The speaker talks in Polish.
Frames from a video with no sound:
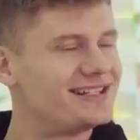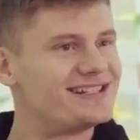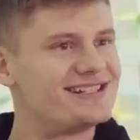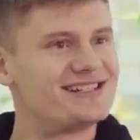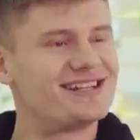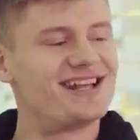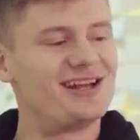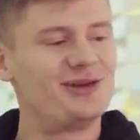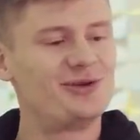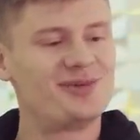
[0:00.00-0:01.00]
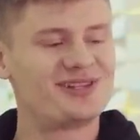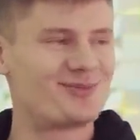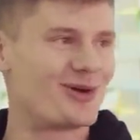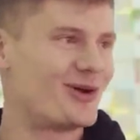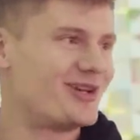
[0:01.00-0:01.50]
Że lubię
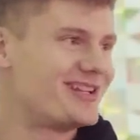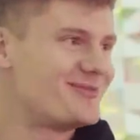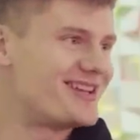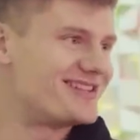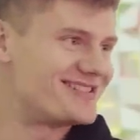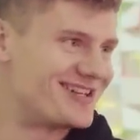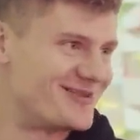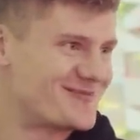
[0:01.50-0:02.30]
spokojne miejsca.